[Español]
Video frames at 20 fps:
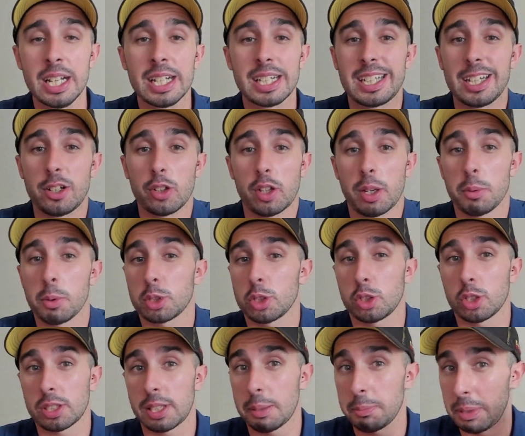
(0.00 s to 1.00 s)
Quiero que
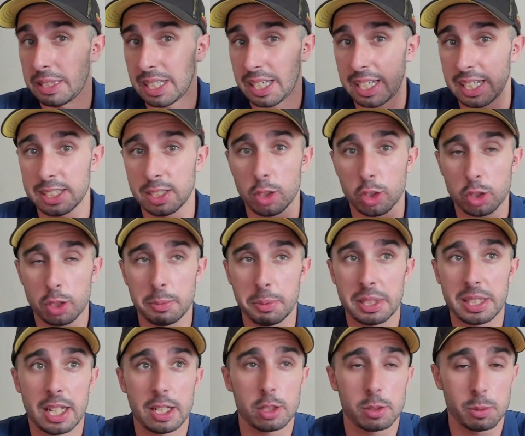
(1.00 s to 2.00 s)
vosotros también dejéis en los
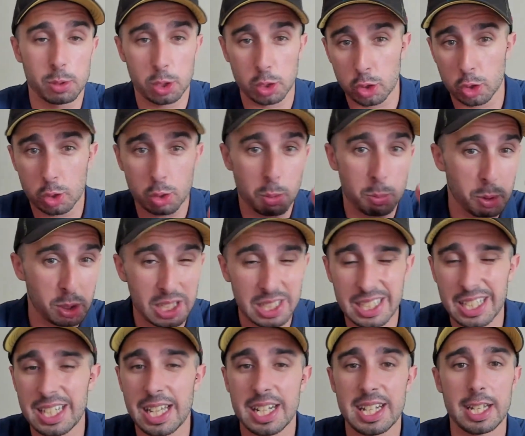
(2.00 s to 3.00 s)
comentarios vosotros cómo
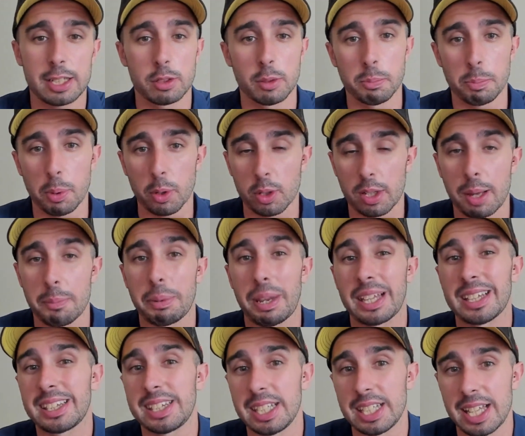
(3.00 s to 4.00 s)
diseñaríais un poco la
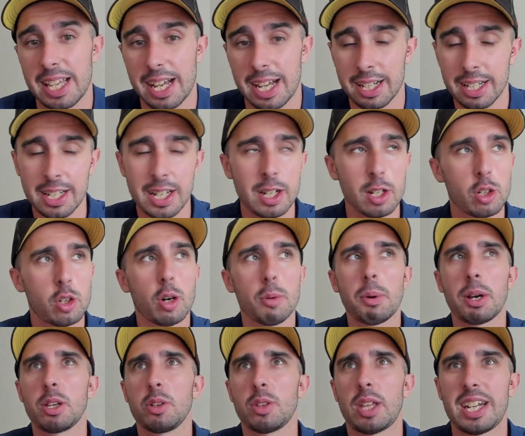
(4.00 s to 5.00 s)
plantilla,
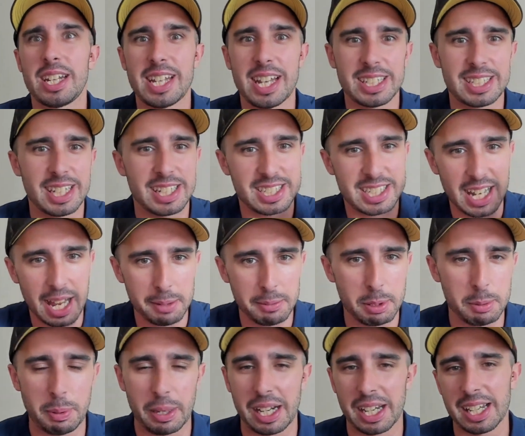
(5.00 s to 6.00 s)
cómo ayudaríais a
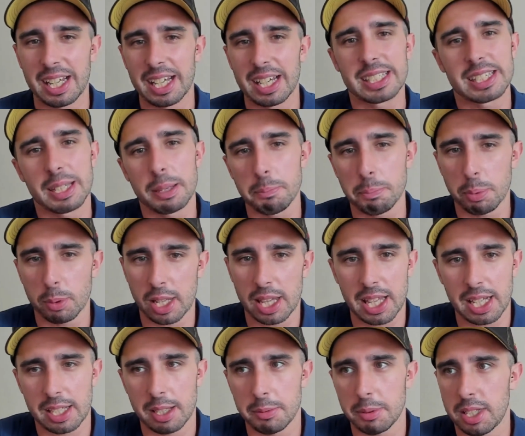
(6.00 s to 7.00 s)
Xavi para la
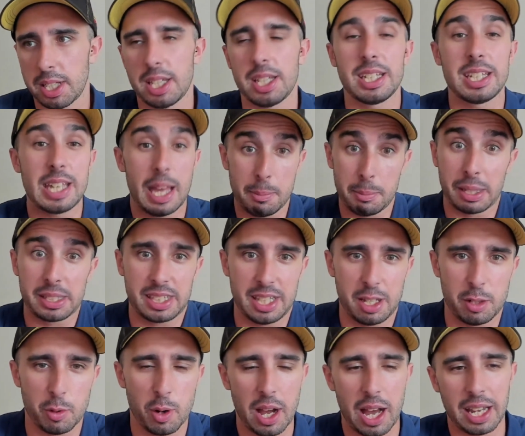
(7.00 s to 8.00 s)
temporada que viene y a
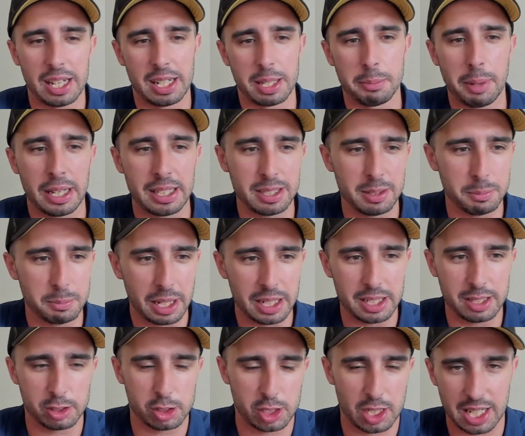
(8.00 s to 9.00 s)
Mateo Alemán,
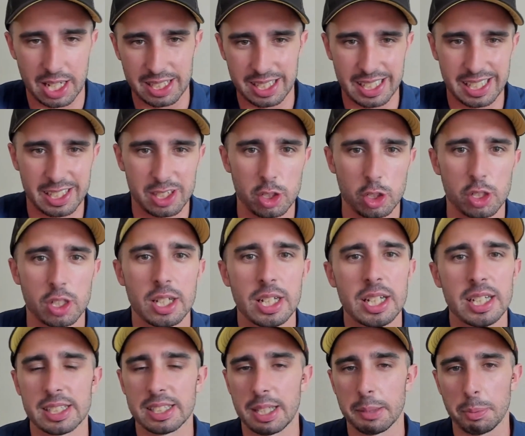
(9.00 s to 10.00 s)
¿vale? O sea, la dirección
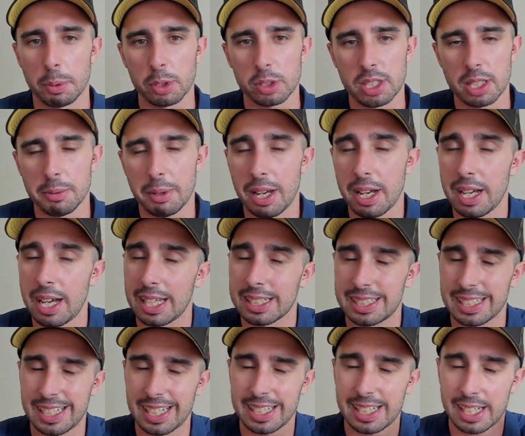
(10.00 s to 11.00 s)
deportiva.
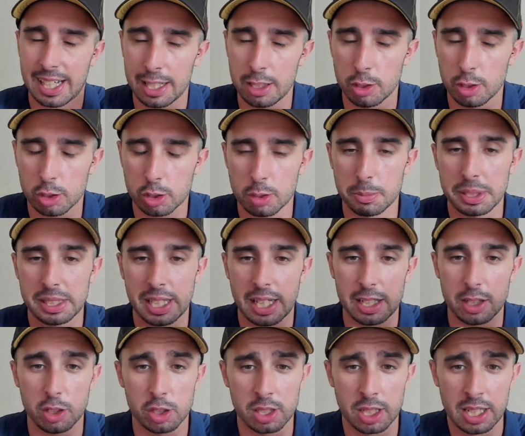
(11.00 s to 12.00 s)
Así que dejadlo en los
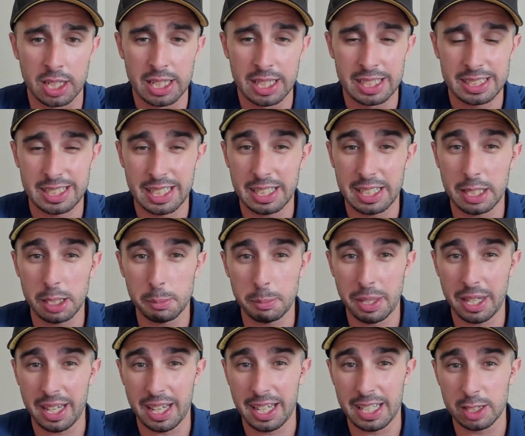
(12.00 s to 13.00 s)
comentarios,
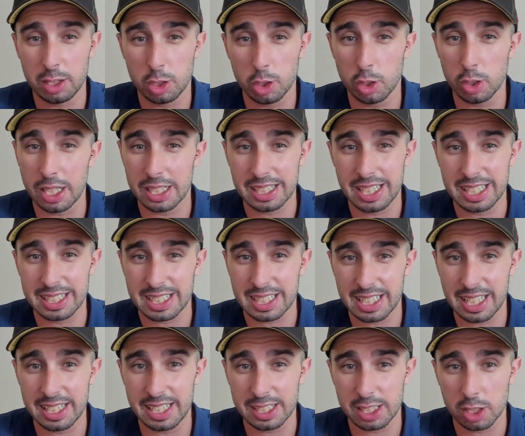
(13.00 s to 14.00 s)
seguidme en todas las
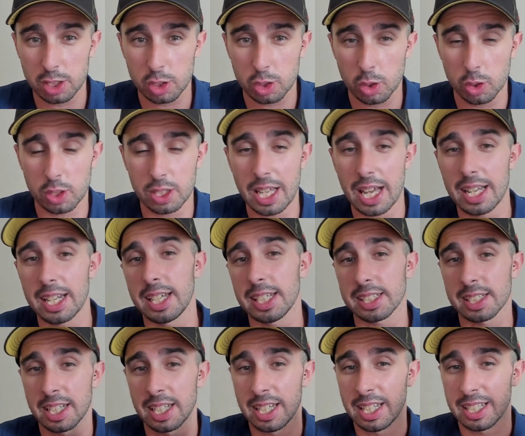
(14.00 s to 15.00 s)
redes sociales,